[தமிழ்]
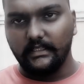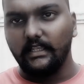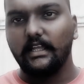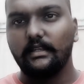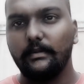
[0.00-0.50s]

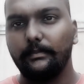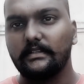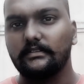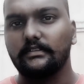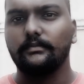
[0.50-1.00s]
எல்லாருமே
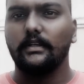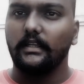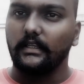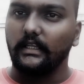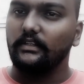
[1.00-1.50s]
பேசட்டும்
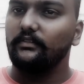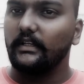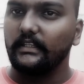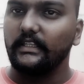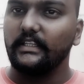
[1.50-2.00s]

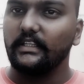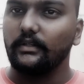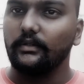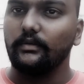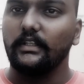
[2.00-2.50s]
கத்துறவங்க கத்திக்கிட்டே
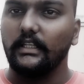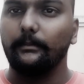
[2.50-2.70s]
இருக்கட்டும்